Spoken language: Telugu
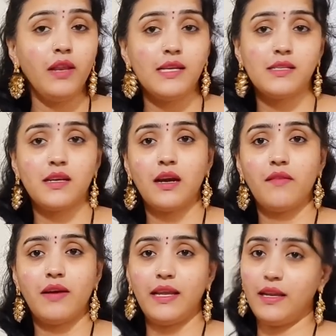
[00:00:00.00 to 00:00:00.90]
విలేజ్కి
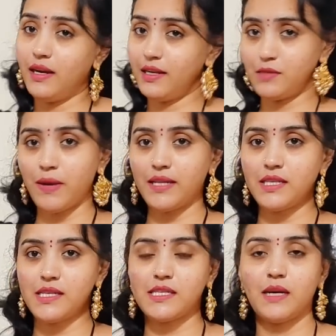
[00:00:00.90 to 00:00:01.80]
కావాలి అన్న డిస్పాచ్
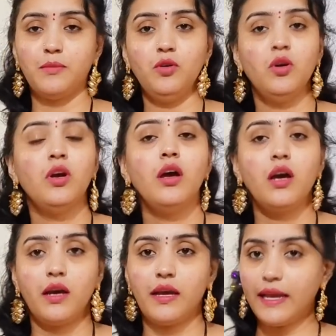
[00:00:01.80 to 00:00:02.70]
చేస్తాము
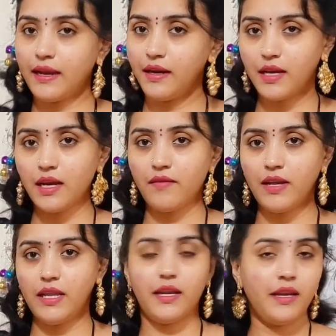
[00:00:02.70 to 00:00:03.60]
ఎక్కడికి
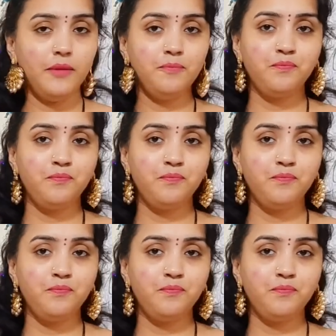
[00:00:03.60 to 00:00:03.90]
కావాలి అన్న